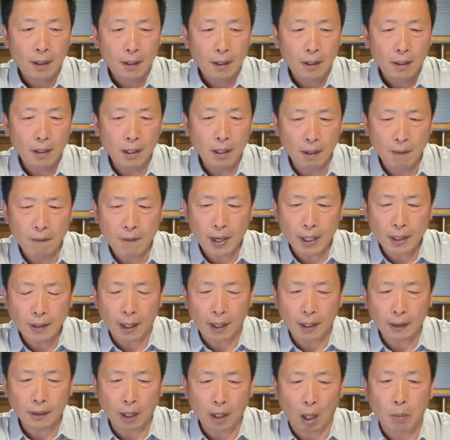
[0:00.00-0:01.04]
因为
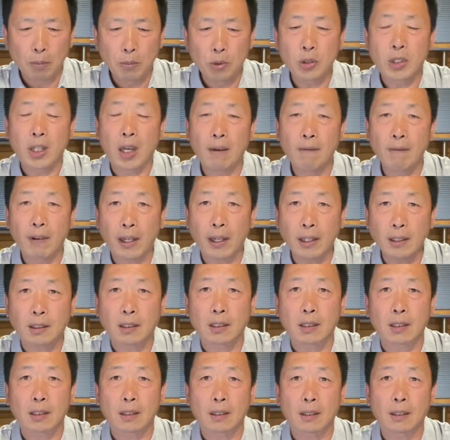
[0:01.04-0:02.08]
呢，到目前为
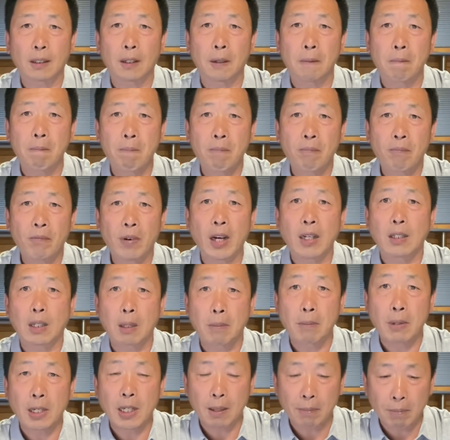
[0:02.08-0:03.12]
止，为
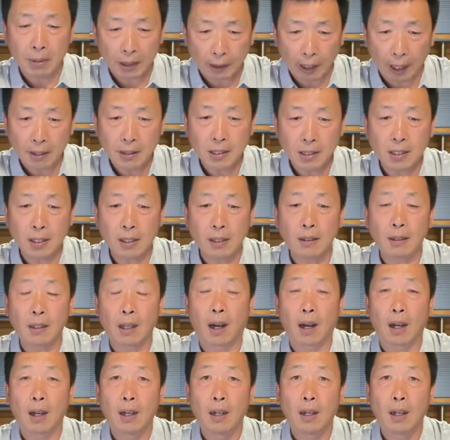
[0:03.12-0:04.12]
什么人们担心呢？